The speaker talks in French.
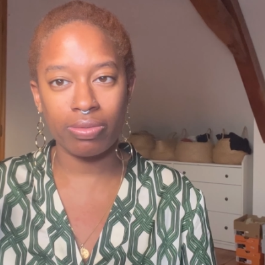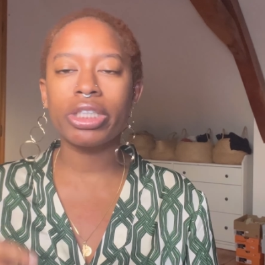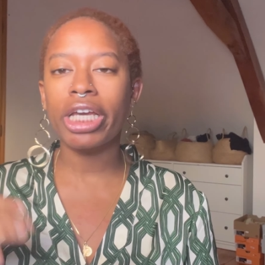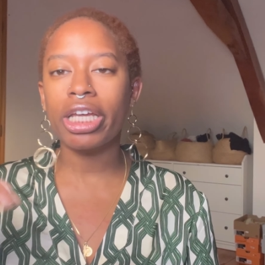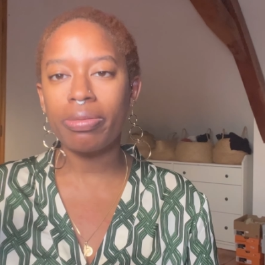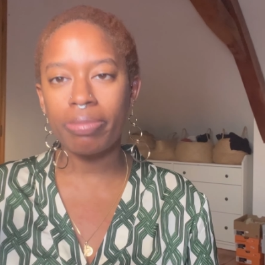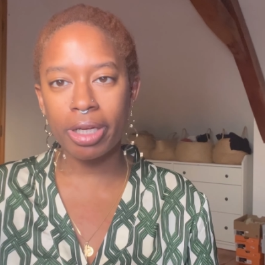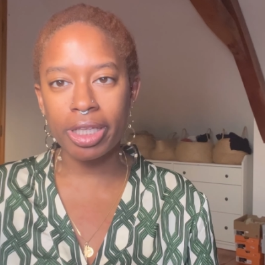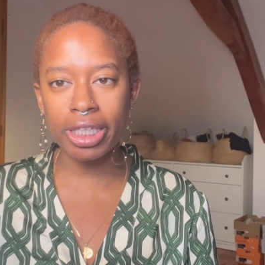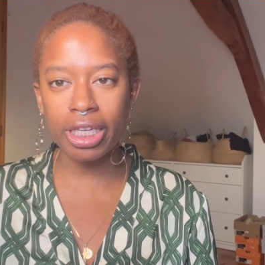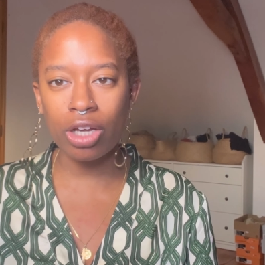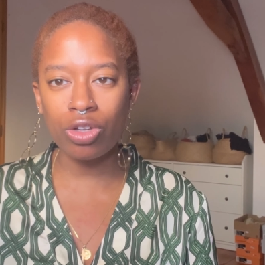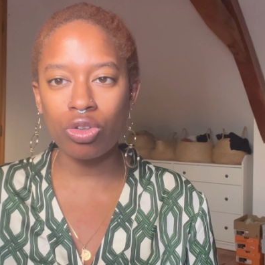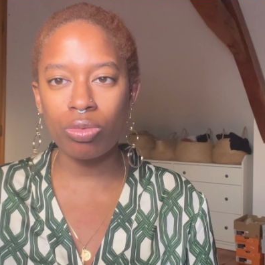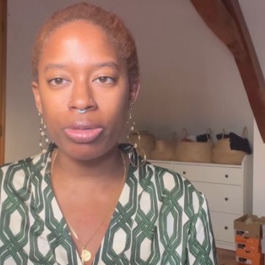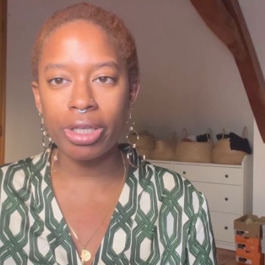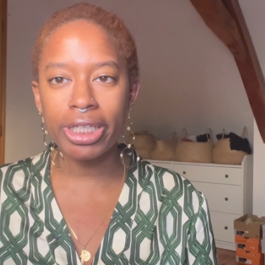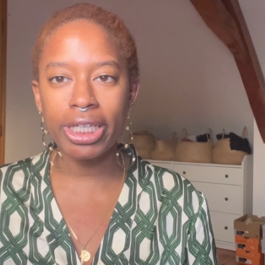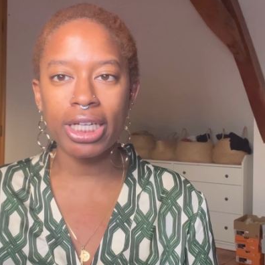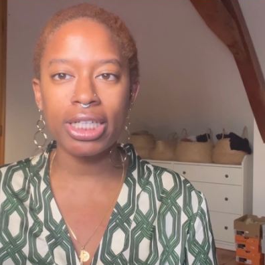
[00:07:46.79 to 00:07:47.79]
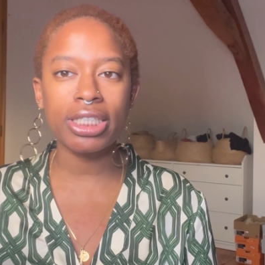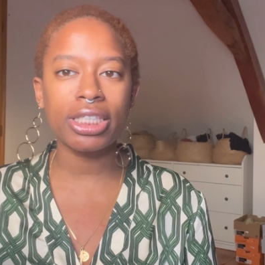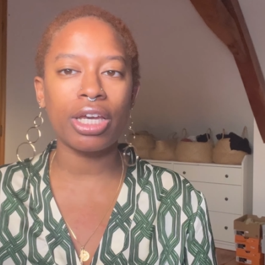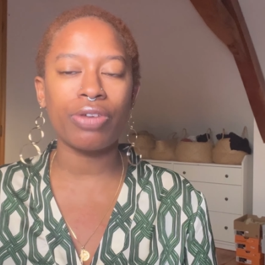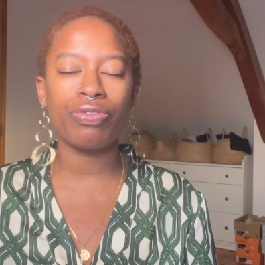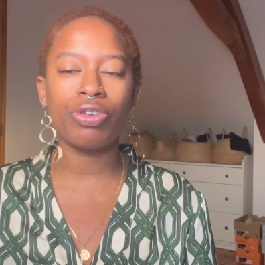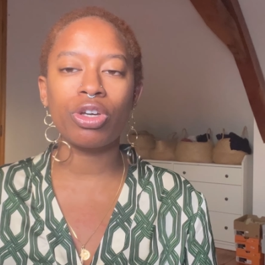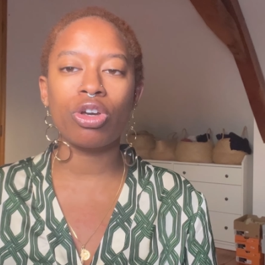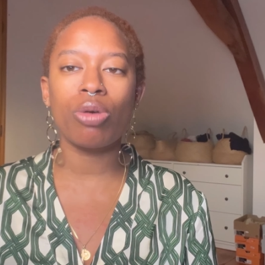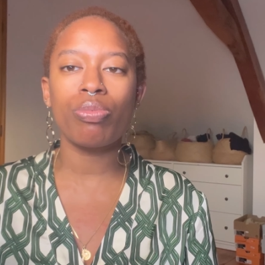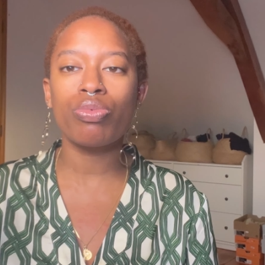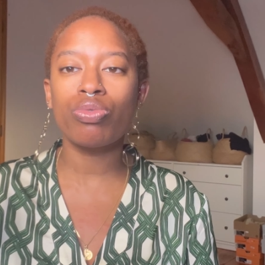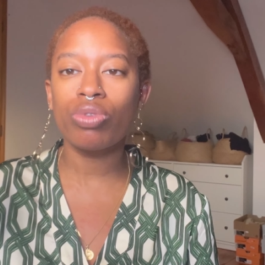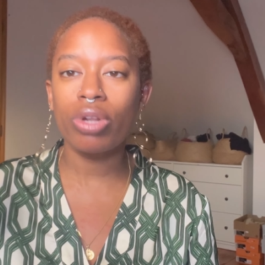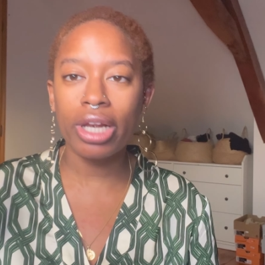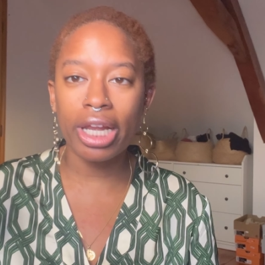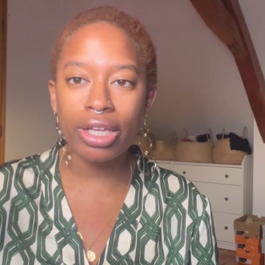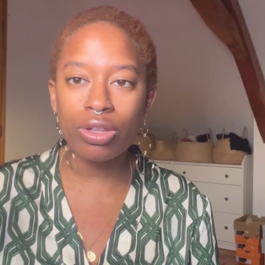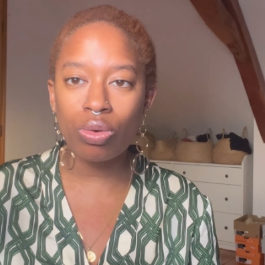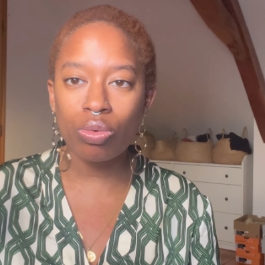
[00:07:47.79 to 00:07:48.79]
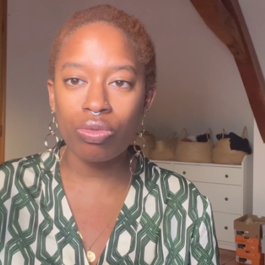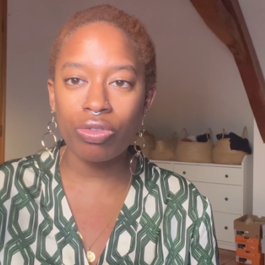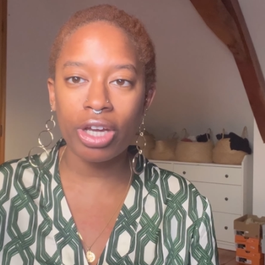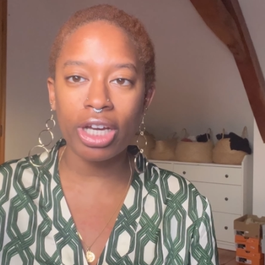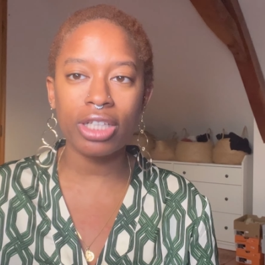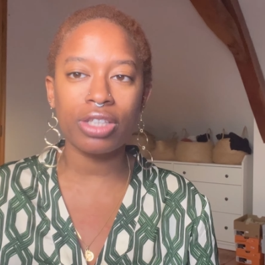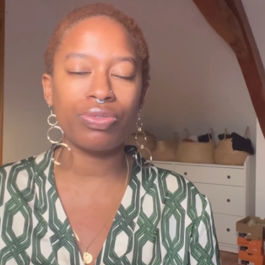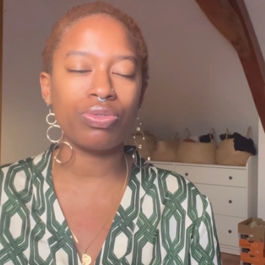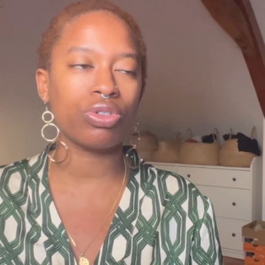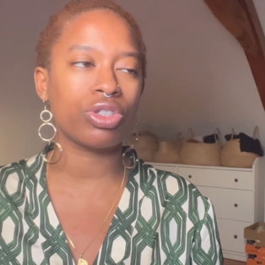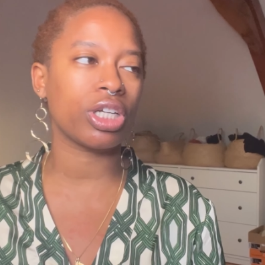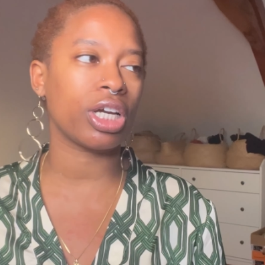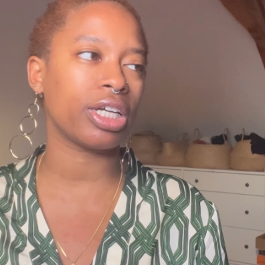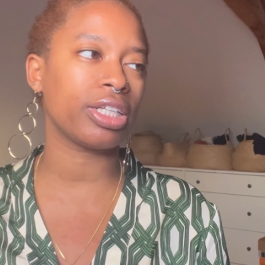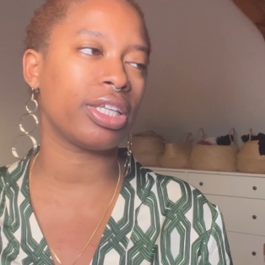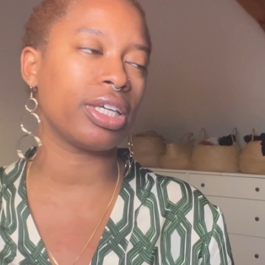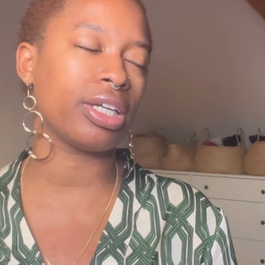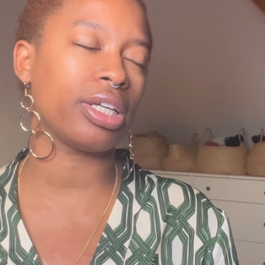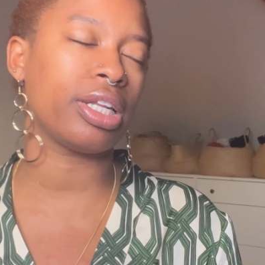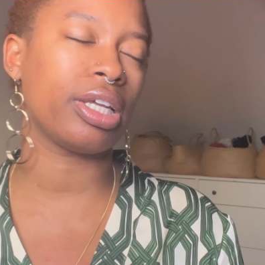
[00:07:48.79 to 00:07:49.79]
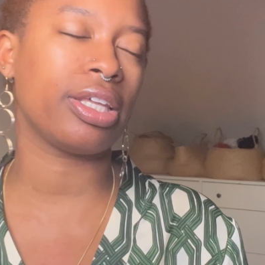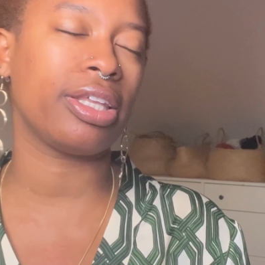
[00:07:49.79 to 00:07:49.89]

Il y a une mannequin en 2015 qui a fait comme une lettre ouverte, faut que j'arrête avec les